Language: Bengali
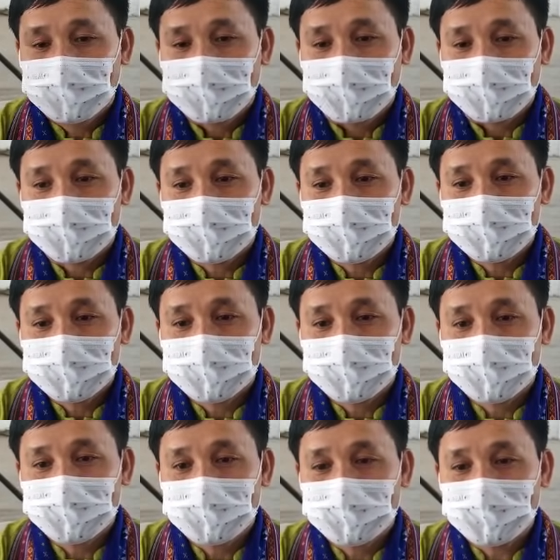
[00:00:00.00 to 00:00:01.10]
কারণ
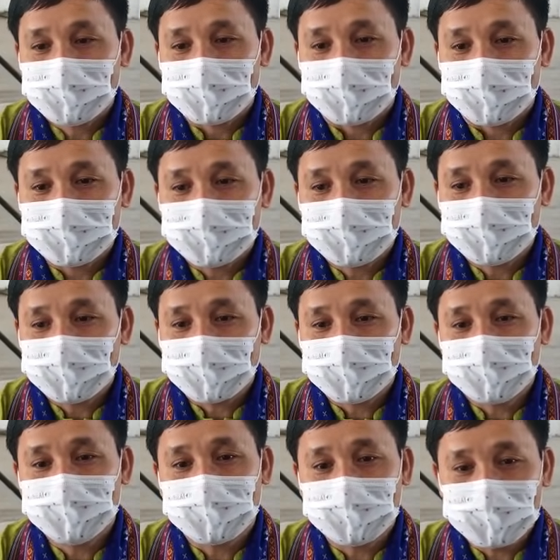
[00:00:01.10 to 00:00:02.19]
আমাদের
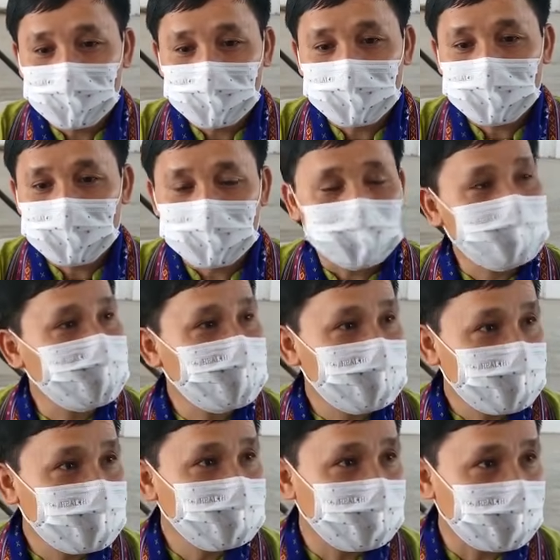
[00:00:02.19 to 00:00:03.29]
প্রদ্যুৎ বাবু উনি
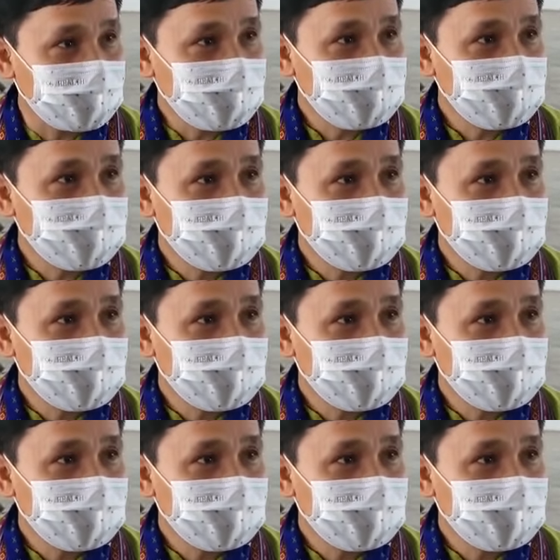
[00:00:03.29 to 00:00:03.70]
সুপ্রিমো ওই দলে